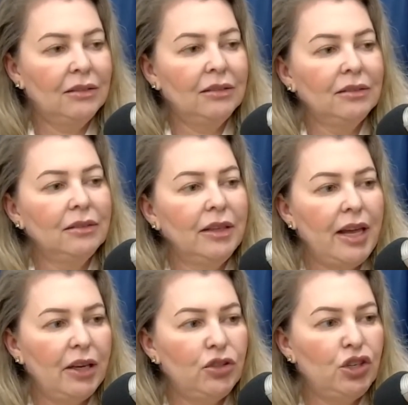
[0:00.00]
Uhum.
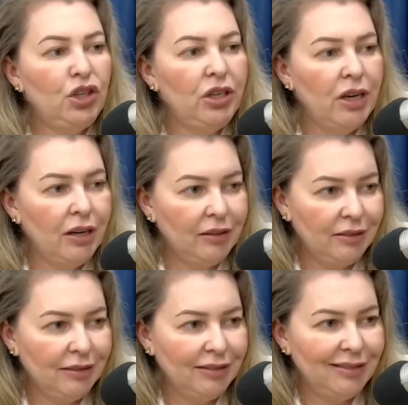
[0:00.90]
Que é a tinha.
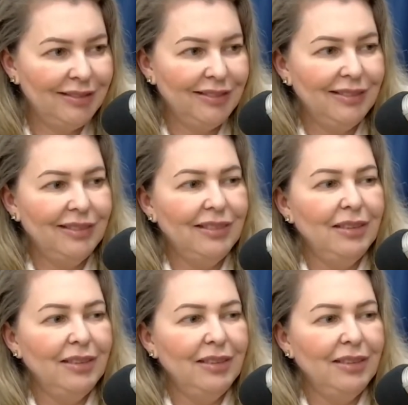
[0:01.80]
Sim.